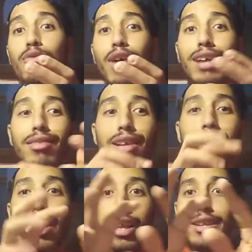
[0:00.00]
فقط
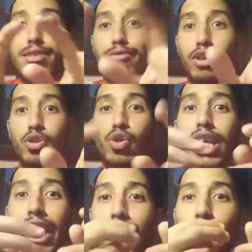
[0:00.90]
الا يعني فيديو
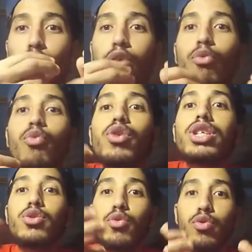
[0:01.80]
لكي
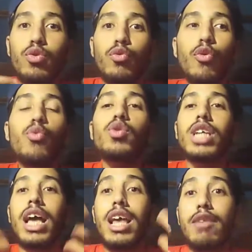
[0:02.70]
نروج نفوز
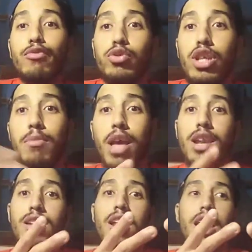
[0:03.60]
على انفسنا
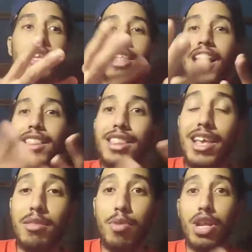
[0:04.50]
بان نرى يعني
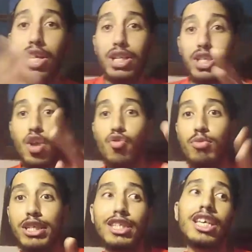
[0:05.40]
تحديات بين كريستيانو
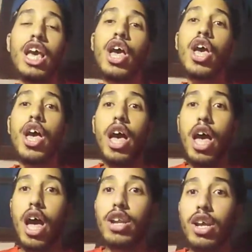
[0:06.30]
وميسي
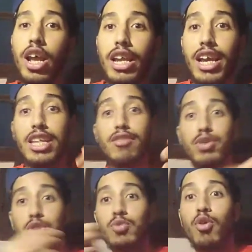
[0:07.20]
آه، ان نرى يعني اهداف
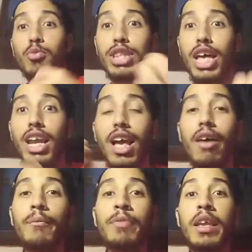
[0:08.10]
السمو
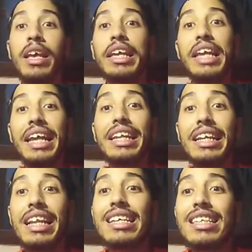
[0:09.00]
بطريقه يعني
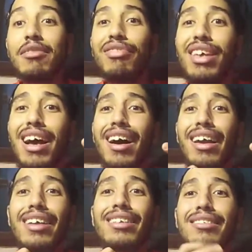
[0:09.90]
ليست فيها
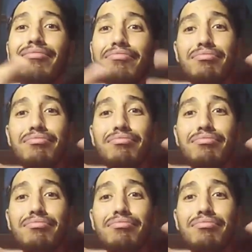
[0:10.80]
يعني